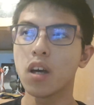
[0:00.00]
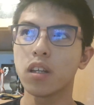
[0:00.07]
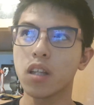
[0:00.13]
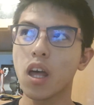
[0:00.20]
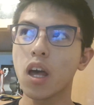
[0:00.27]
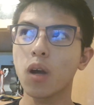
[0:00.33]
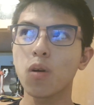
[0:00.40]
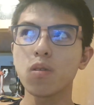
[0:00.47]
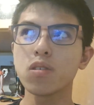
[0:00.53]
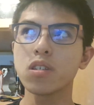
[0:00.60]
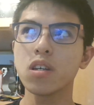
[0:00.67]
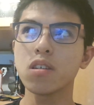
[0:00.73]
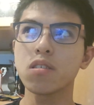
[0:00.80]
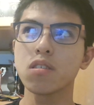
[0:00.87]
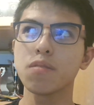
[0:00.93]
で今
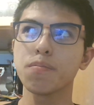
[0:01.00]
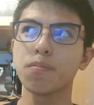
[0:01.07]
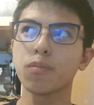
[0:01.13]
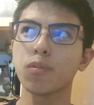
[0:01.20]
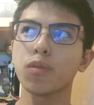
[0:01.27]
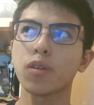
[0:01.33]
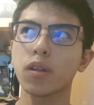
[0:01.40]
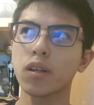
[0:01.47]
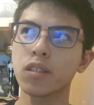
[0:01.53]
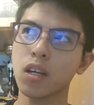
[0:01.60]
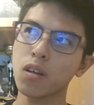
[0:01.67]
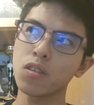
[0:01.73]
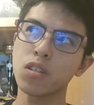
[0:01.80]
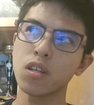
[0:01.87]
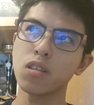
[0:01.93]
シーズン、
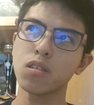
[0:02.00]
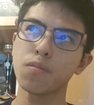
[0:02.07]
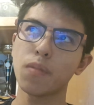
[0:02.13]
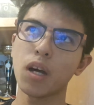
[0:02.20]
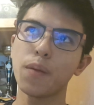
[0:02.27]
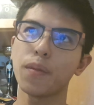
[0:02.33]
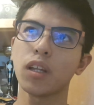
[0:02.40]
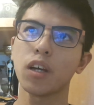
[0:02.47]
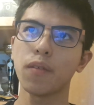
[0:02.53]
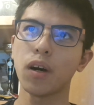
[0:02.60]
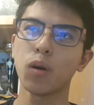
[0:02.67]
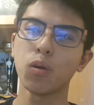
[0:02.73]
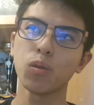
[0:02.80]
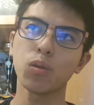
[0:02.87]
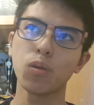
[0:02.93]
昨シーズン前まで
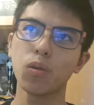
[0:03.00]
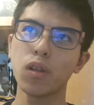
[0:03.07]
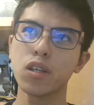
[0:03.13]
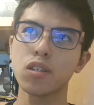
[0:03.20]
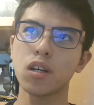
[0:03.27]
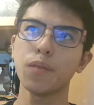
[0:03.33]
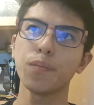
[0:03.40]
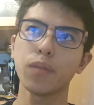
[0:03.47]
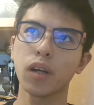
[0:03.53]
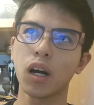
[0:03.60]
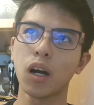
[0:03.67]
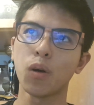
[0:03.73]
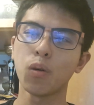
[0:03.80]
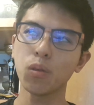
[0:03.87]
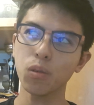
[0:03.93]
は本当にジャンプ
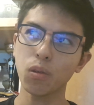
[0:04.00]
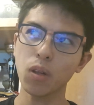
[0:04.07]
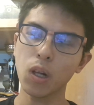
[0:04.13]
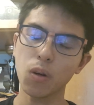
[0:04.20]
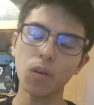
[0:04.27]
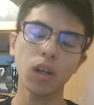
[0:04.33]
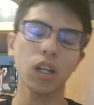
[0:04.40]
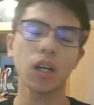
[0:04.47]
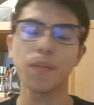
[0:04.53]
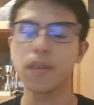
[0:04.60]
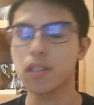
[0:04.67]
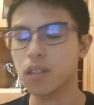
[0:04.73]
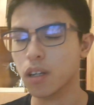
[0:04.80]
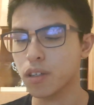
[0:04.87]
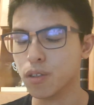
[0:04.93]
が本当に大きな
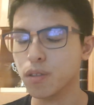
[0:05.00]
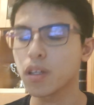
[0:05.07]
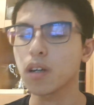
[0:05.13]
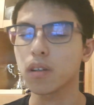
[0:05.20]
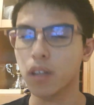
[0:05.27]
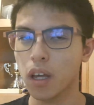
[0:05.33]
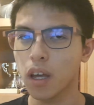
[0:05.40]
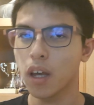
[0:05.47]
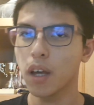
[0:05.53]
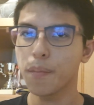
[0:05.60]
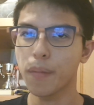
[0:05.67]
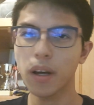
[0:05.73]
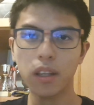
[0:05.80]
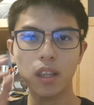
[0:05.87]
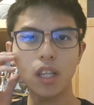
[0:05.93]
ミスが少なくて、
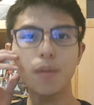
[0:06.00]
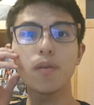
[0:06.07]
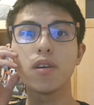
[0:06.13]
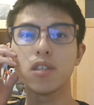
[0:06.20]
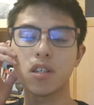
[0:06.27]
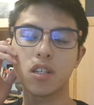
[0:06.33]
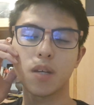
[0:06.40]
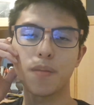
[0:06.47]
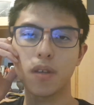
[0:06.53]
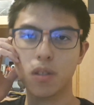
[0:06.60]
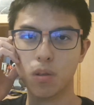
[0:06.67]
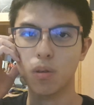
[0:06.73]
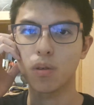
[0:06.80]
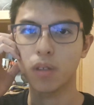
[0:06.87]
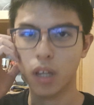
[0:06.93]
あっても1、2ミス
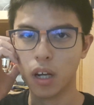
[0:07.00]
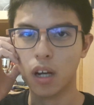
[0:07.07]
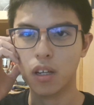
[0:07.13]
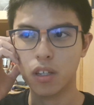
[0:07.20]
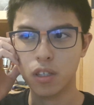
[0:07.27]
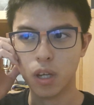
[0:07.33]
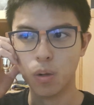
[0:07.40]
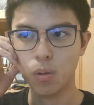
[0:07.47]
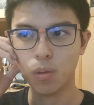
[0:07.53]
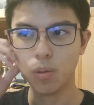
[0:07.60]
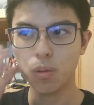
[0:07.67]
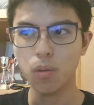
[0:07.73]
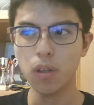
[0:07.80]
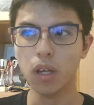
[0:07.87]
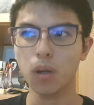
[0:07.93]
という、ね、感じで本
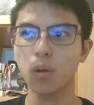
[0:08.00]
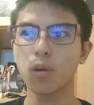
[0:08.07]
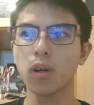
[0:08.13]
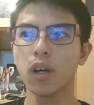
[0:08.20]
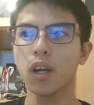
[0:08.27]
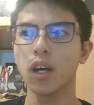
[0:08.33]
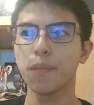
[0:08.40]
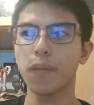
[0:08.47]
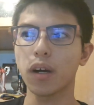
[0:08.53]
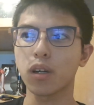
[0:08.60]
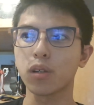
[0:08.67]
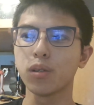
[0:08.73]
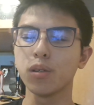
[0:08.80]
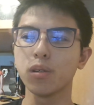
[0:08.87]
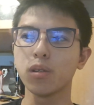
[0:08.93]
当にこう、まあ、
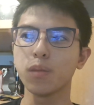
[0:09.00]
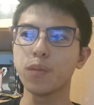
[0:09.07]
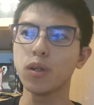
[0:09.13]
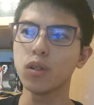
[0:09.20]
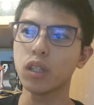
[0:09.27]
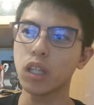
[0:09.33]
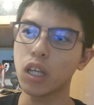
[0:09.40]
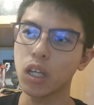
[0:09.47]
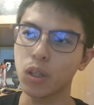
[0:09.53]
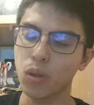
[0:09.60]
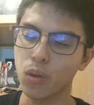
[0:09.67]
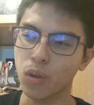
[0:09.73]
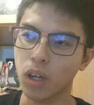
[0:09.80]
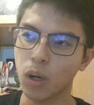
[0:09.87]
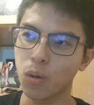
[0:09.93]
クールビューティーと
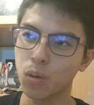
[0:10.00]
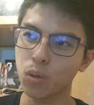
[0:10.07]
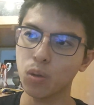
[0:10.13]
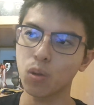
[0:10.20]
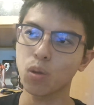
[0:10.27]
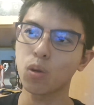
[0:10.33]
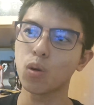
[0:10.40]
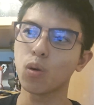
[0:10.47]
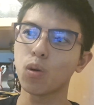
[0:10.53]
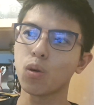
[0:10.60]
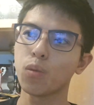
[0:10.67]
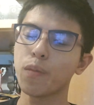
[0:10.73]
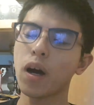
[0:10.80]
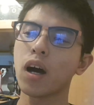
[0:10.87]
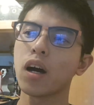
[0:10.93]
いうか本当
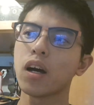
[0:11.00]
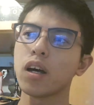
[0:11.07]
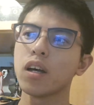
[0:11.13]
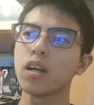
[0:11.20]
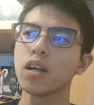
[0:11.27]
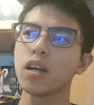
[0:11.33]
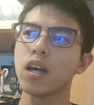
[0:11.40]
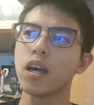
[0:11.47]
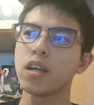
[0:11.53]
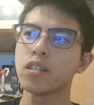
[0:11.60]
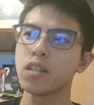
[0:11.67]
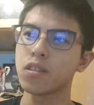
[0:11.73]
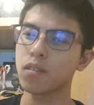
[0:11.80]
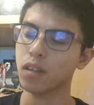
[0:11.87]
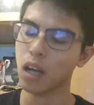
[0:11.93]
こう、まあ、え
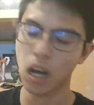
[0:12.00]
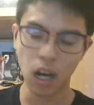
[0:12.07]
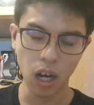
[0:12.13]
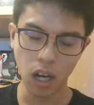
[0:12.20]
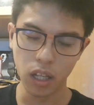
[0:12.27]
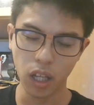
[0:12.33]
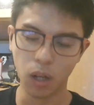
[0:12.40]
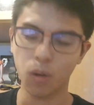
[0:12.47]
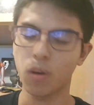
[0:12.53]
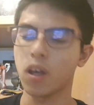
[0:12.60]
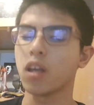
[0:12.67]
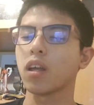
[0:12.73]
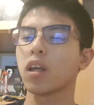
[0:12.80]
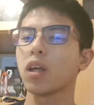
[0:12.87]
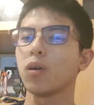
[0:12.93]
静かにこう
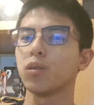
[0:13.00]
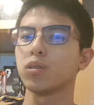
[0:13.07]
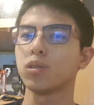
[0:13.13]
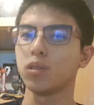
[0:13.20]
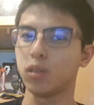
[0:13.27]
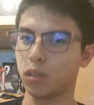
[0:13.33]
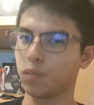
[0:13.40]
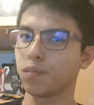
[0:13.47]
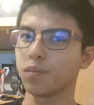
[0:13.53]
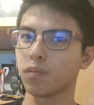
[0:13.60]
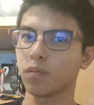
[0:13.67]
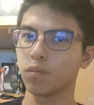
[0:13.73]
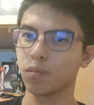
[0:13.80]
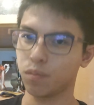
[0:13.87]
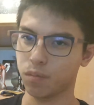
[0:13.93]
演技をする。
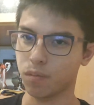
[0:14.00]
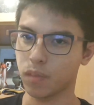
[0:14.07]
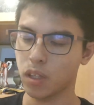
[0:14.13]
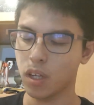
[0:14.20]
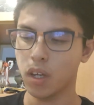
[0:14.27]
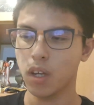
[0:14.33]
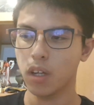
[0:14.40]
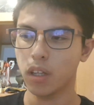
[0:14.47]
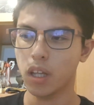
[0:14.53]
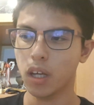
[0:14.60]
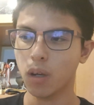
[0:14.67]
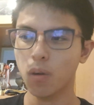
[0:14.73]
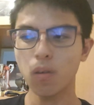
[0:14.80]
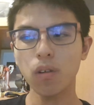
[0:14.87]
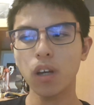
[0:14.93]
うん、
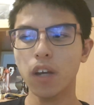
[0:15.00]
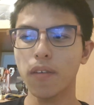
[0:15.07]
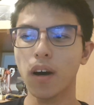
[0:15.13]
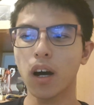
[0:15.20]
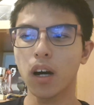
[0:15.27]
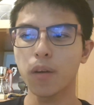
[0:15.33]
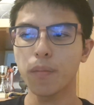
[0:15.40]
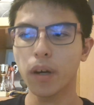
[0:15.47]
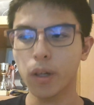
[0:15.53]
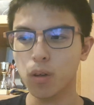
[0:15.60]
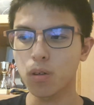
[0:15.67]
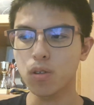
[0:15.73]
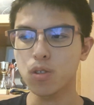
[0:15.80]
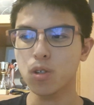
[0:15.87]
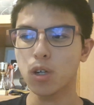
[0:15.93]
で今季は、まあ、
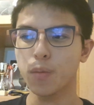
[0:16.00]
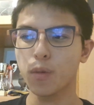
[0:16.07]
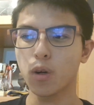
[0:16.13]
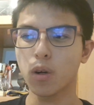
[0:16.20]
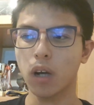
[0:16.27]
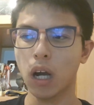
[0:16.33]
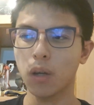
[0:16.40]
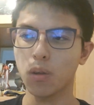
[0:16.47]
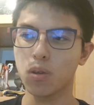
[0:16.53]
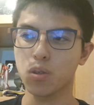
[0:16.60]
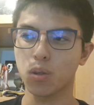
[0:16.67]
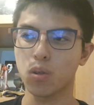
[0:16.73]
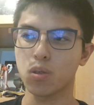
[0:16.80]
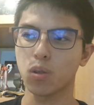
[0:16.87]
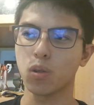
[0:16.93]
曲調も彼女
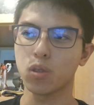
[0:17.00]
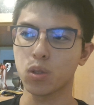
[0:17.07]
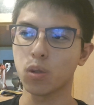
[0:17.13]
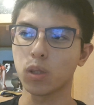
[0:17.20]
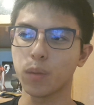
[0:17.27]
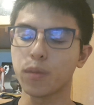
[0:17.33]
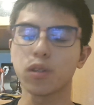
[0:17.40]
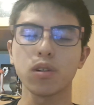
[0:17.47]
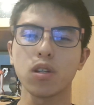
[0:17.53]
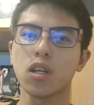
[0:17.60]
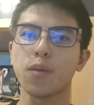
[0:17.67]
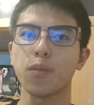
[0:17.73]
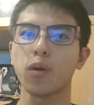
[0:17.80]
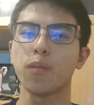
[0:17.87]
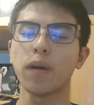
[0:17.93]
のそのショートも
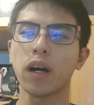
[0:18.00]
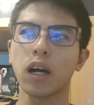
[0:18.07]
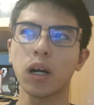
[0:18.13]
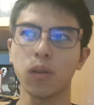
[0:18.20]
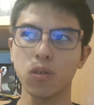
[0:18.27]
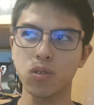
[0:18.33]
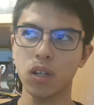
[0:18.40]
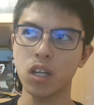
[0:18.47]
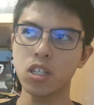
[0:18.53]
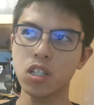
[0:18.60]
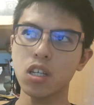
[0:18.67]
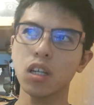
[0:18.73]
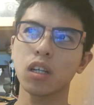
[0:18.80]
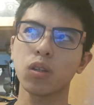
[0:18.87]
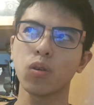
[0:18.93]
フリーも、まあ、彼女ら
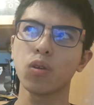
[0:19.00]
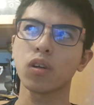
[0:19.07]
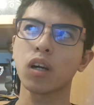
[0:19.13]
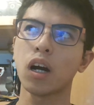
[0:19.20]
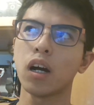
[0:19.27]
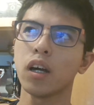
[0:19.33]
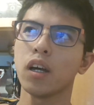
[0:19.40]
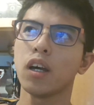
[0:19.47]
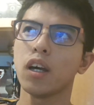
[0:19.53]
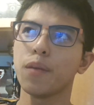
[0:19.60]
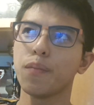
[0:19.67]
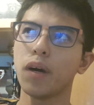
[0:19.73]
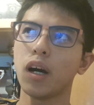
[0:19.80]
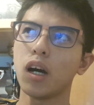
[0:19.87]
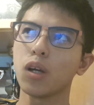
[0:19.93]
しいというか、
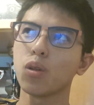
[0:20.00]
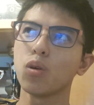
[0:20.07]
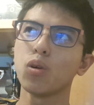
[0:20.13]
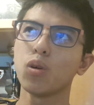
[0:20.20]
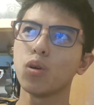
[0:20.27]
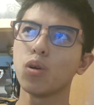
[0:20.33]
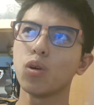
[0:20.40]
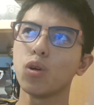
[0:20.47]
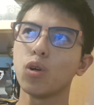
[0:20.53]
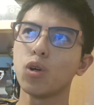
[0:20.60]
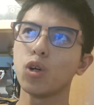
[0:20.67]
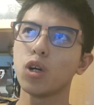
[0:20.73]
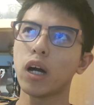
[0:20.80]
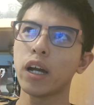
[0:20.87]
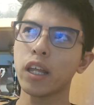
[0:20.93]
まあ、あ
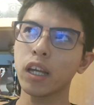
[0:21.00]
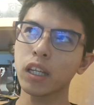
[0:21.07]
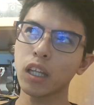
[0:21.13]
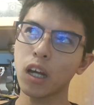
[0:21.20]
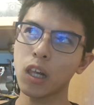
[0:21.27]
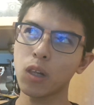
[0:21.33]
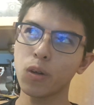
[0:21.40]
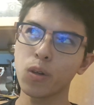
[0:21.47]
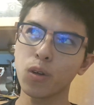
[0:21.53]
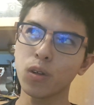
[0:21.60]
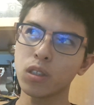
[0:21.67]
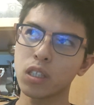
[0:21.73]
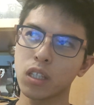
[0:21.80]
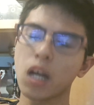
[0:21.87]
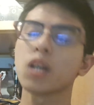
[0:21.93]
の、ありきたりの
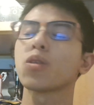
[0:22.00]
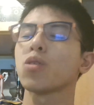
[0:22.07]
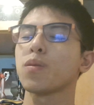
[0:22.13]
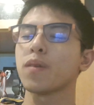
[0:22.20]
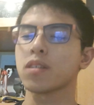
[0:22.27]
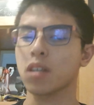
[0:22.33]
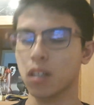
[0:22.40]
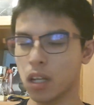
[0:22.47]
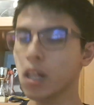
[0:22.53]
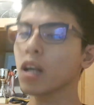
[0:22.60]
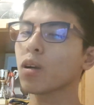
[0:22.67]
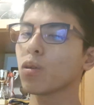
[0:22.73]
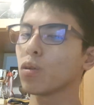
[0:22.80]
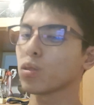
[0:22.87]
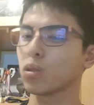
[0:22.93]
曲じゃないと言いますかね、
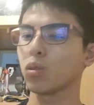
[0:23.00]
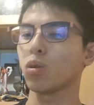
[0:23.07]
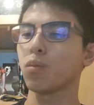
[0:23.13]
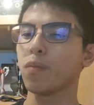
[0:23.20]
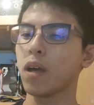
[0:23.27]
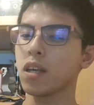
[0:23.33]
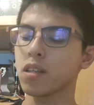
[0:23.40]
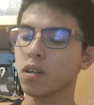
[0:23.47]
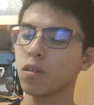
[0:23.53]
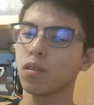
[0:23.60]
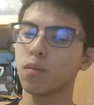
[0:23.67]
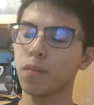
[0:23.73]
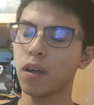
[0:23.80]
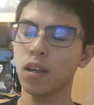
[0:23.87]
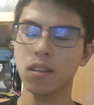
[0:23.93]
結構その名
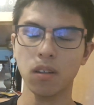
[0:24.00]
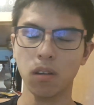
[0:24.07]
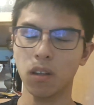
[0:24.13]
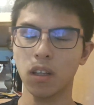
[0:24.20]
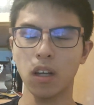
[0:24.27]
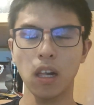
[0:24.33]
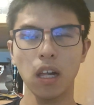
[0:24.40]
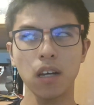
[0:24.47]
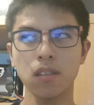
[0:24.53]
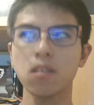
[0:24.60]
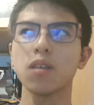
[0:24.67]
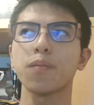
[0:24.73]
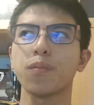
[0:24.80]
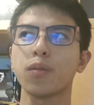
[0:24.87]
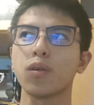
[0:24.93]
作、名作になりやす
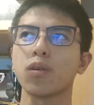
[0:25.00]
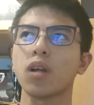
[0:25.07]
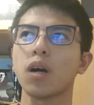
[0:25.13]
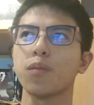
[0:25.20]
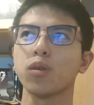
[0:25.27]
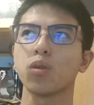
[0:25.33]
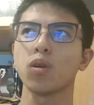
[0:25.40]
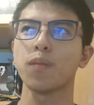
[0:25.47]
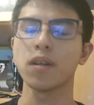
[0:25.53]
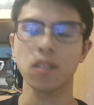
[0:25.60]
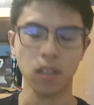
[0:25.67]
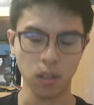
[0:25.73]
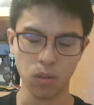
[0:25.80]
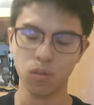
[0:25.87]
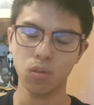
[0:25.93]
いプログラムと言います
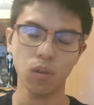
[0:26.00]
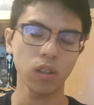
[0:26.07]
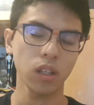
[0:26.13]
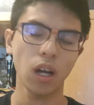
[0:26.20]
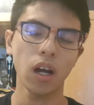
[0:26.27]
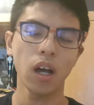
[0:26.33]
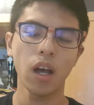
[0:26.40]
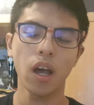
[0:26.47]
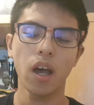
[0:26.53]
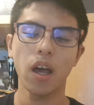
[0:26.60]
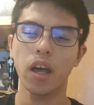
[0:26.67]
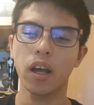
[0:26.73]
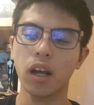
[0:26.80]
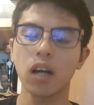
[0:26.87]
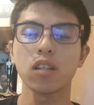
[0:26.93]
かね、そういった
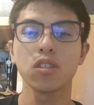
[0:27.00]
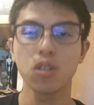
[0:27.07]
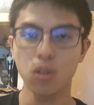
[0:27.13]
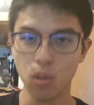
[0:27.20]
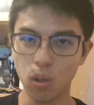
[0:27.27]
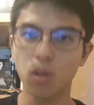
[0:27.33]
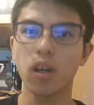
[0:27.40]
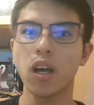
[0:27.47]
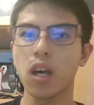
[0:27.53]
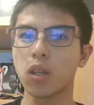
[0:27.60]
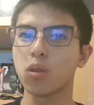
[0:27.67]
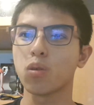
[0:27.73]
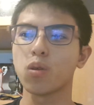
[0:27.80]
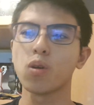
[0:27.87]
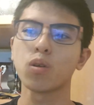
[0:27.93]
感じの、
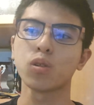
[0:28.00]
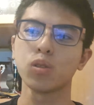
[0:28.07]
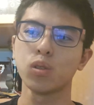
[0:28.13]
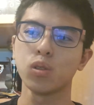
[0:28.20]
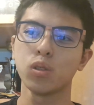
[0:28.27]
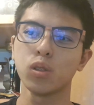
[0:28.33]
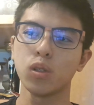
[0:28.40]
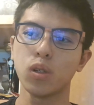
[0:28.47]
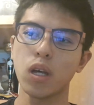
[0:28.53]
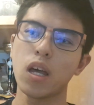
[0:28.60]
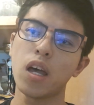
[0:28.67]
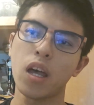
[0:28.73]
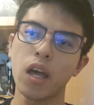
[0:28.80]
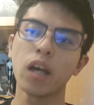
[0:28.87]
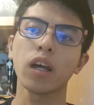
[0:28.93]
えっ、ー、と、曲
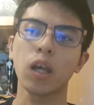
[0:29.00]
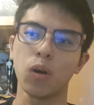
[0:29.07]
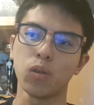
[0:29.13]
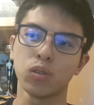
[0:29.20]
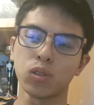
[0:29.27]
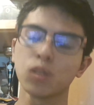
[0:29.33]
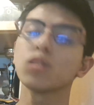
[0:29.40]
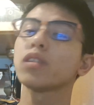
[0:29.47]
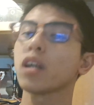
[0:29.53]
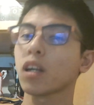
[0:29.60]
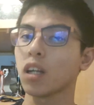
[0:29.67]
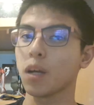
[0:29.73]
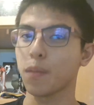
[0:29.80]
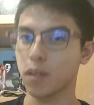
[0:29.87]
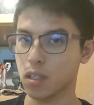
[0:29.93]
演技を作ってき
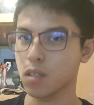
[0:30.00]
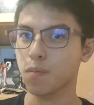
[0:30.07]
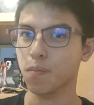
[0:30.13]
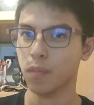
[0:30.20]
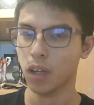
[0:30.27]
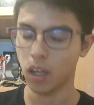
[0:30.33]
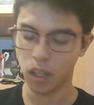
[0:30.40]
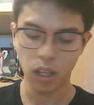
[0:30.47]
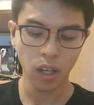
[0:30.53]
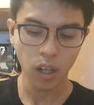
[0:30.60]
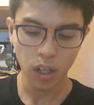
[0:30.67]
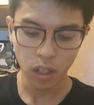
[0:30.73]
ています。はい。